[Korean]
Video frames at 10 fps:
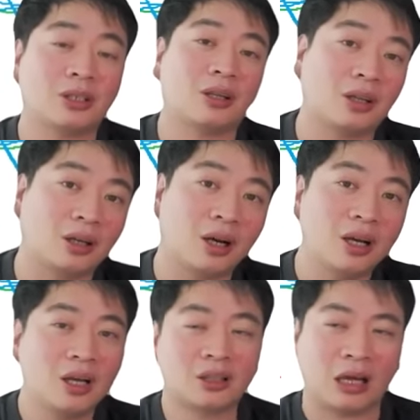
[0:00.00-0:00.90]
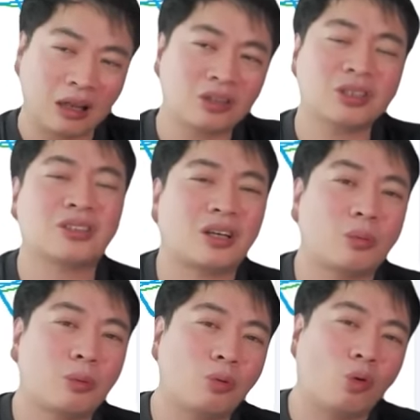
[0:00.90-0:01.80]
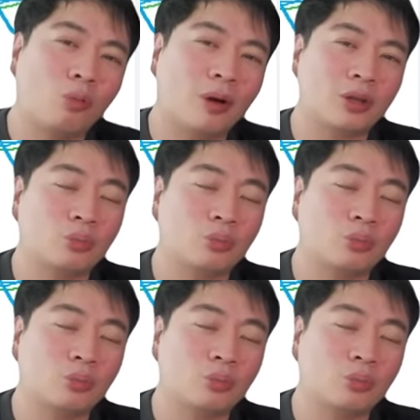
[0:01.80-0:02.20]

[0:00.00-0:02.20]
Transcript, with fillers: 난다니까 단화 최저가로 보면 5만 원,